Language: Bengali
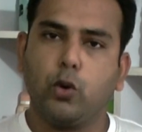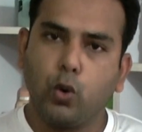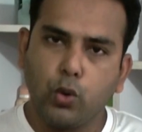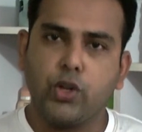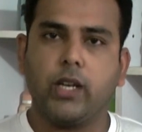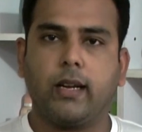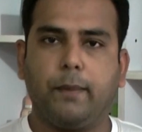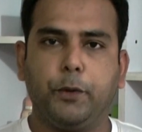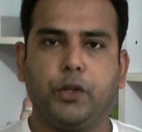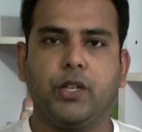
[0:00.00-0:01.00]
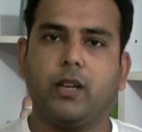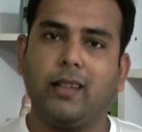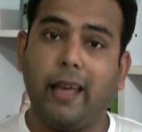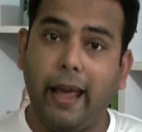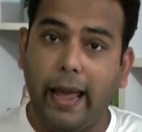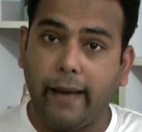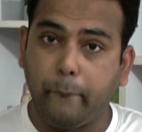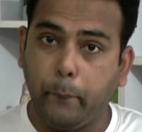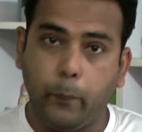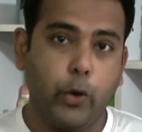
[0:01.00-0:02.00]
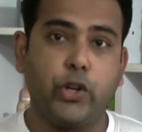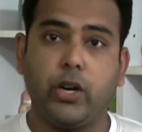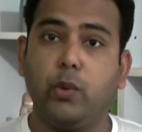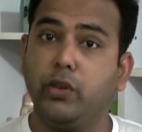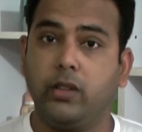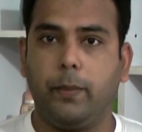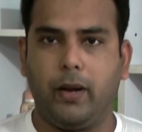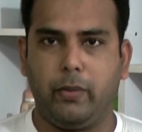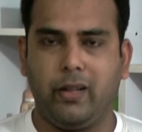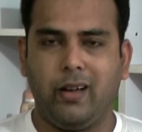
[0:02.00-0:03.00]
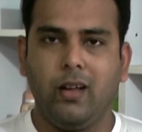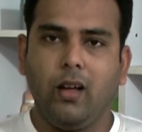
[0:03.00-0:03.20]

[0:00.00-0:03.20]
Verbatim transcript: কোনো শিক্ষা প্রতিষ্ঠান এক পয়সাও নিতে পারবে না